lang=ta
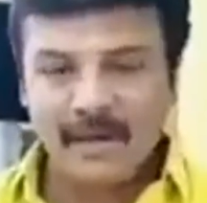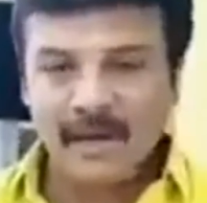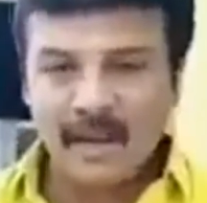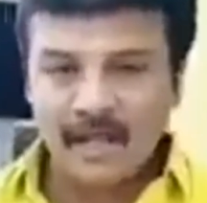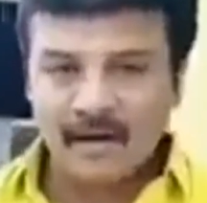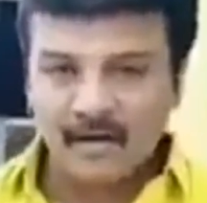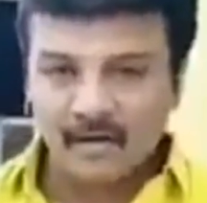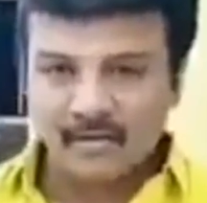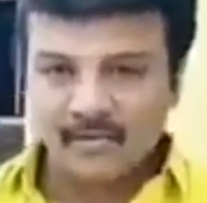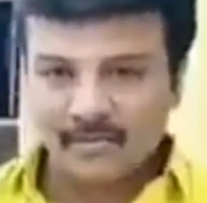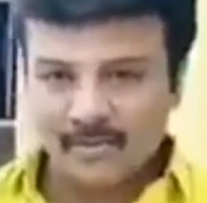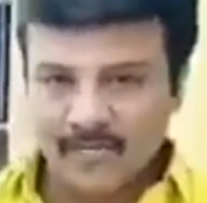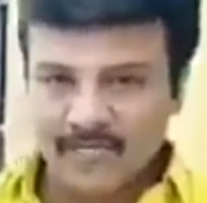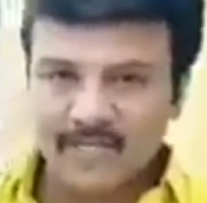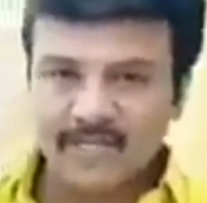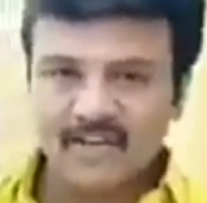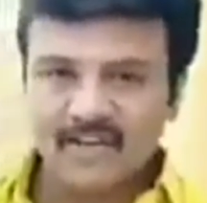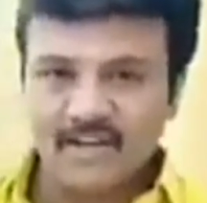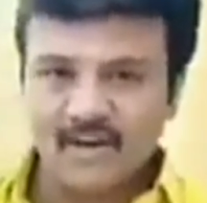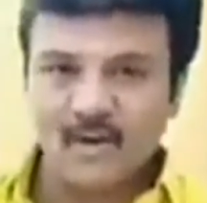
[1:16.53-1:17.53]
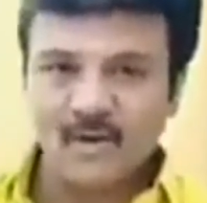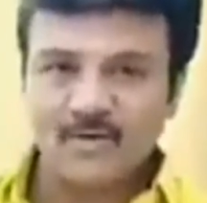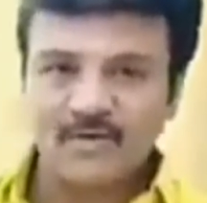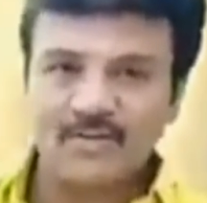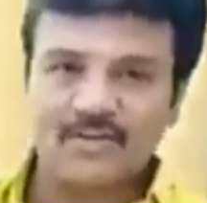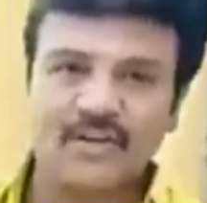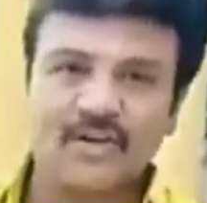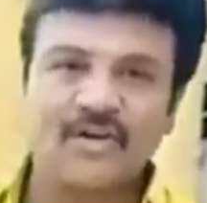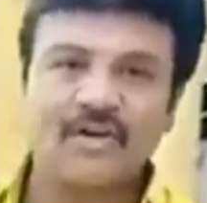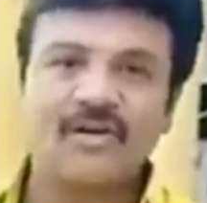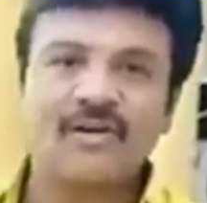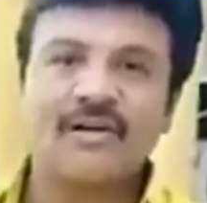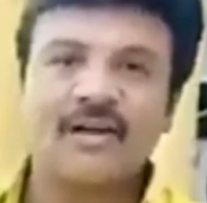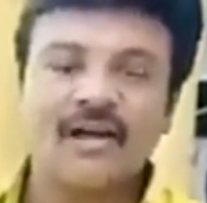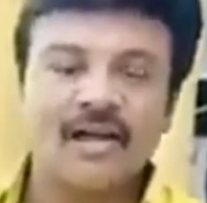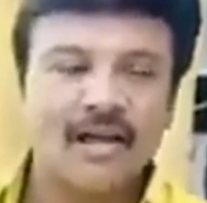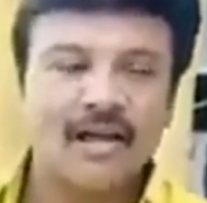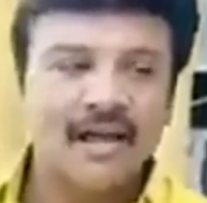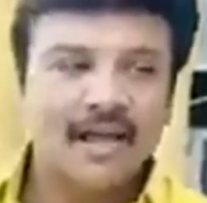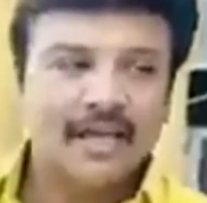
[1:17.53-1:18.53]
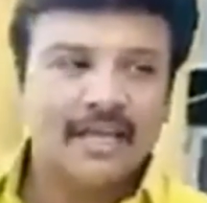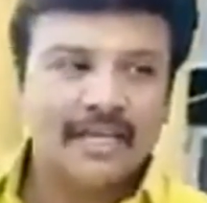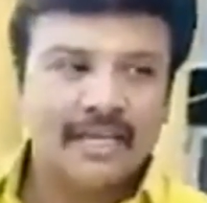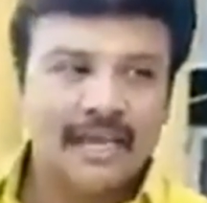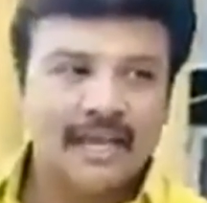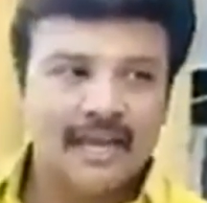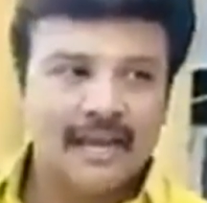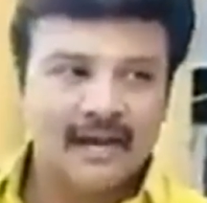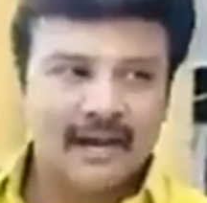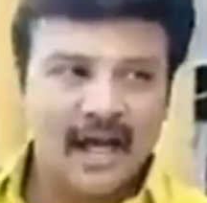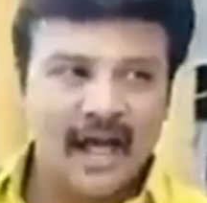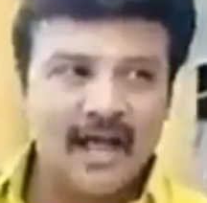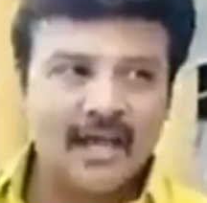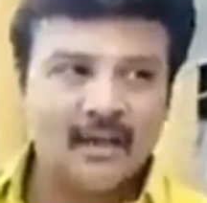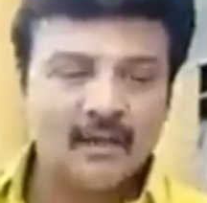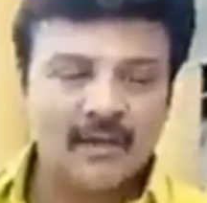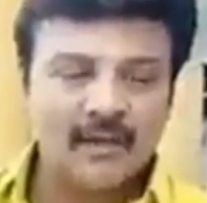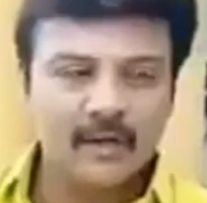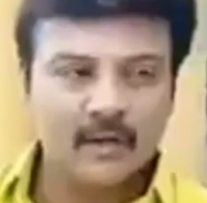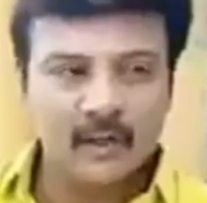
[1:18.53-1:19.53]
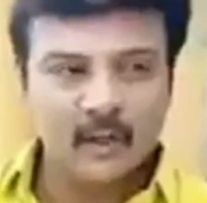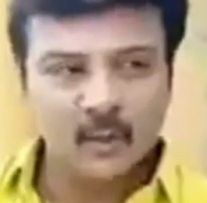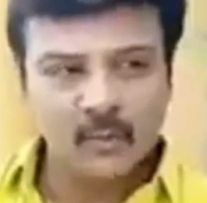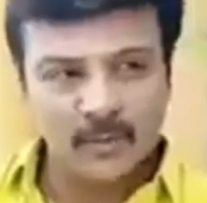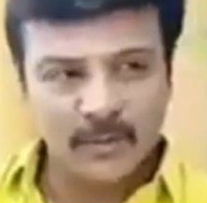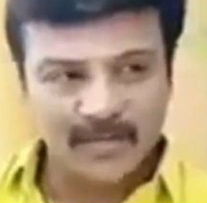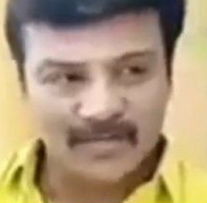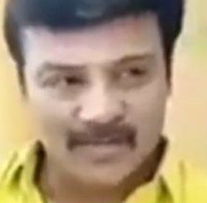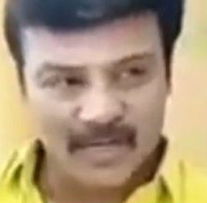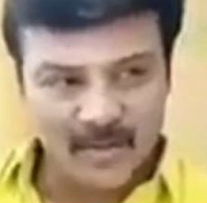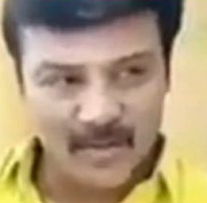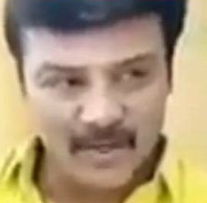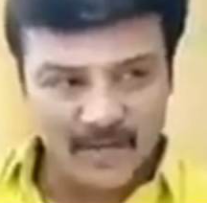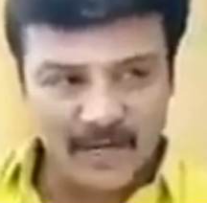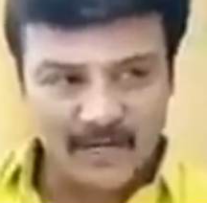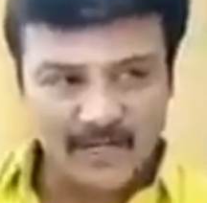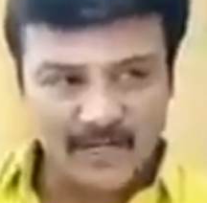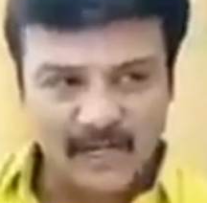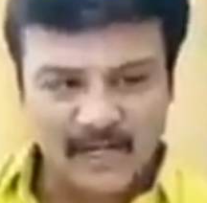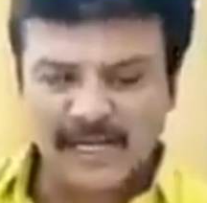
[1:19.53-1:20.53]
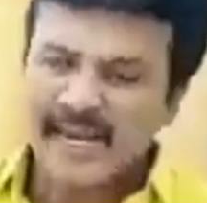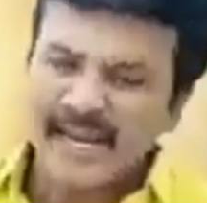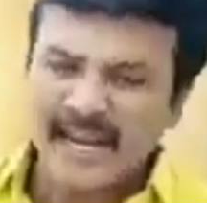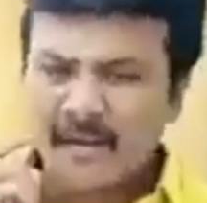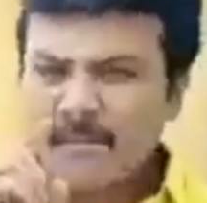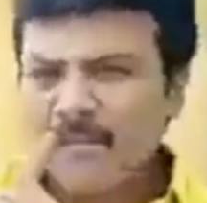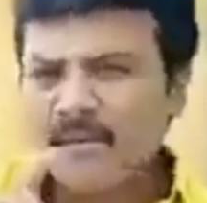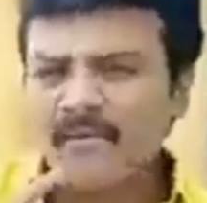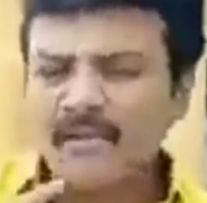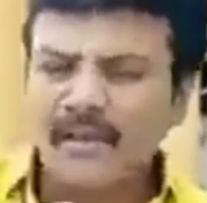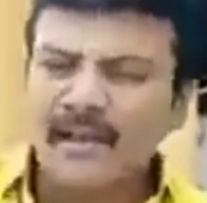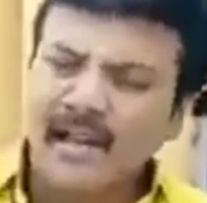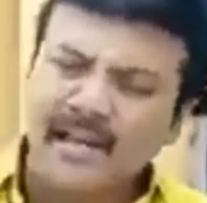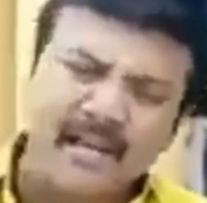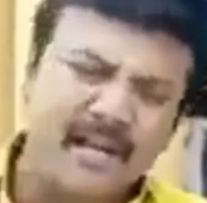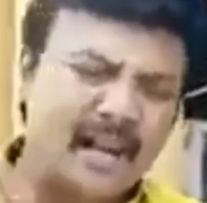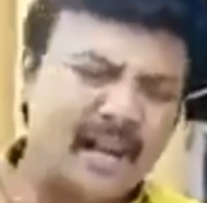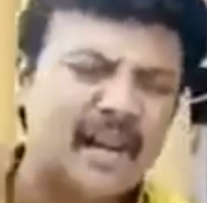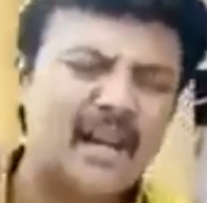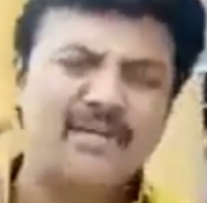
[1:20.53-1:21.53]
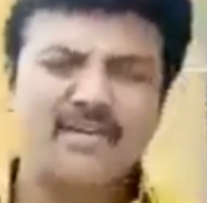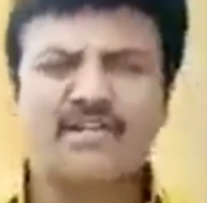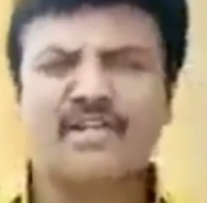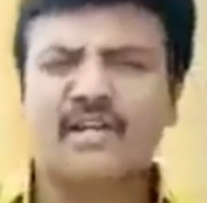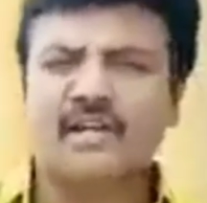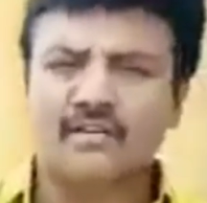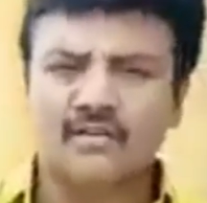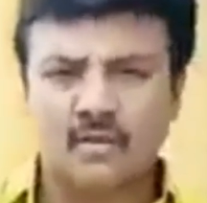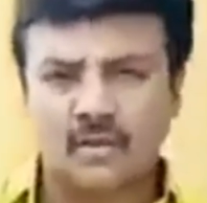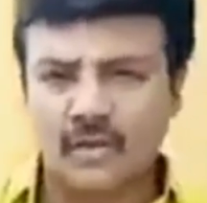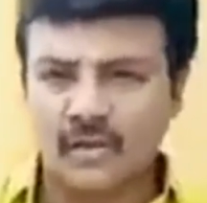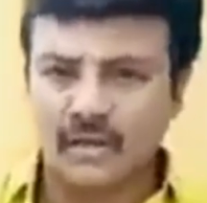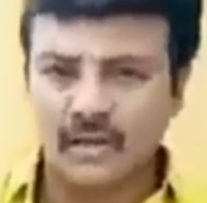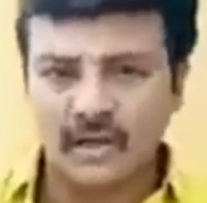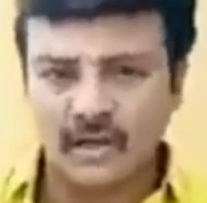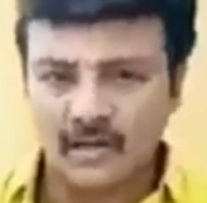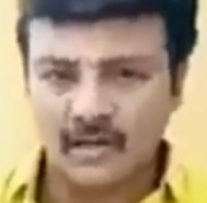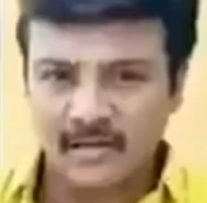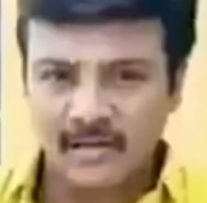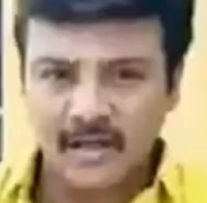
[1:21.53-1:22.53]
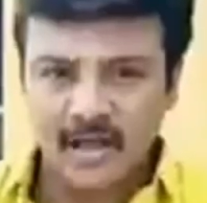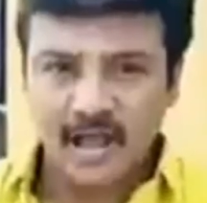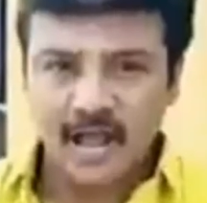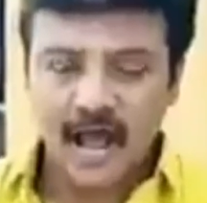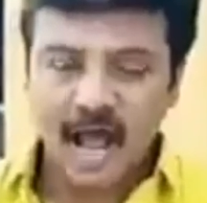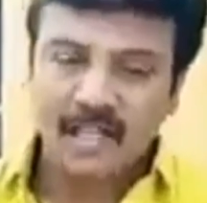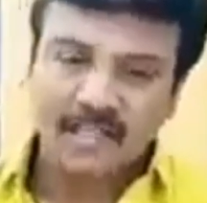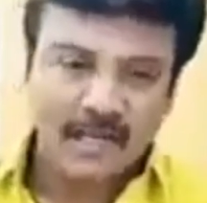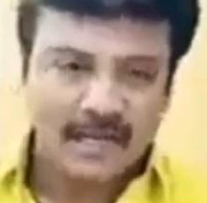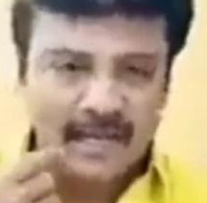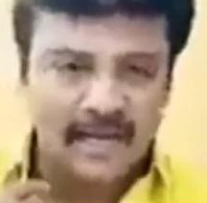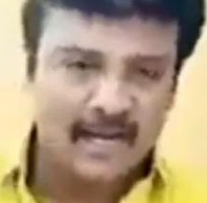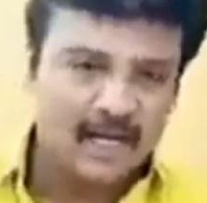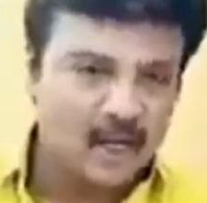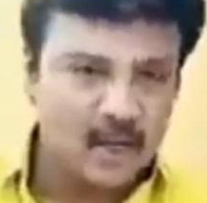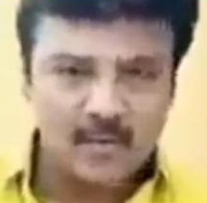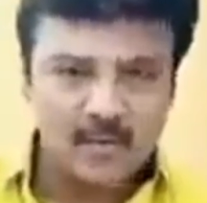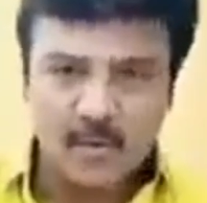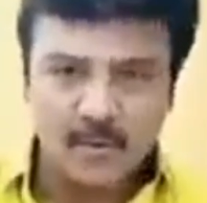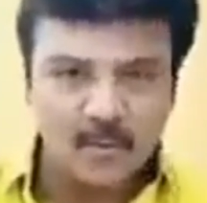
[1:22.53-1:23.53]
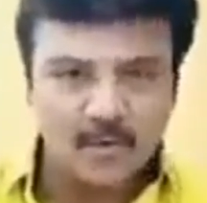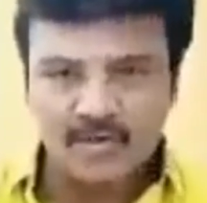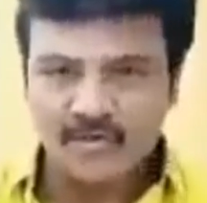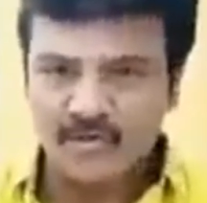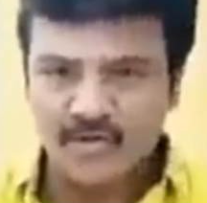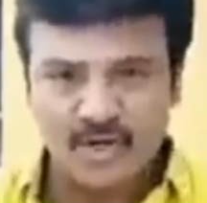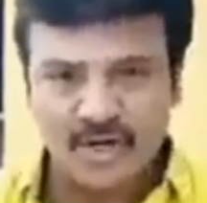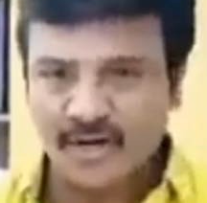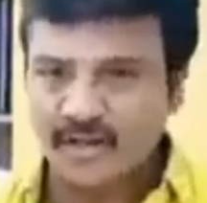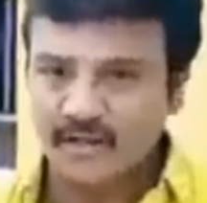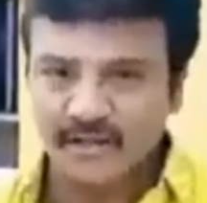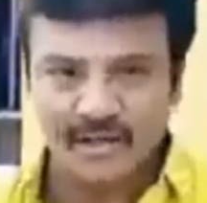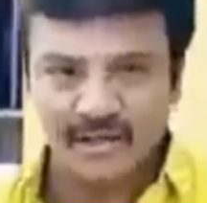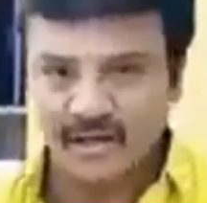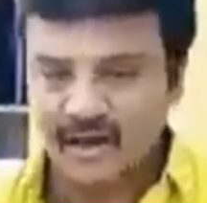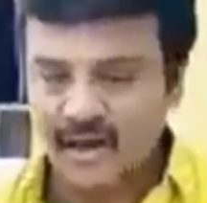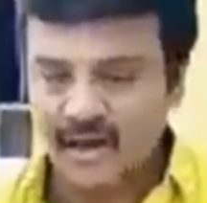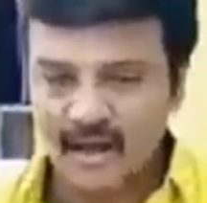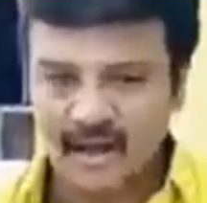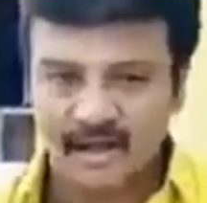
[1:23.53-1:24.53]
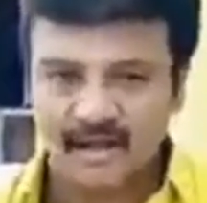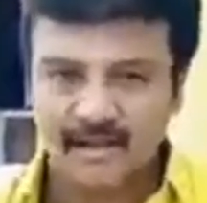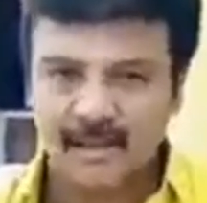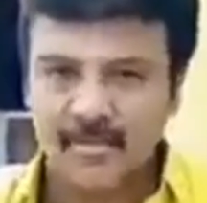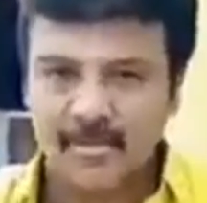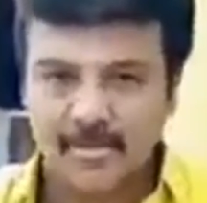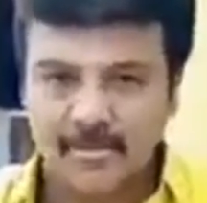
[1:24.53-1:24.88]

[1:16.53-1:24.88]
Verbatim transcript: இப்போ எல்லாரும் பேசிட்டு இருக்கிற ஒரு விஷயம் ஏன் நான் இது வரைக்கும் எதுவும் பேசல அப்படின்னு நினைக்கிறாங்க என் நண்பன் வந்து நிறைய நல்ல விஷயங்கள் சொல்லியிருக்கிறான் அதுல எனக்கு ரொம்ப பிடிச்ச விஷயம் என்ன தெரியுங்களா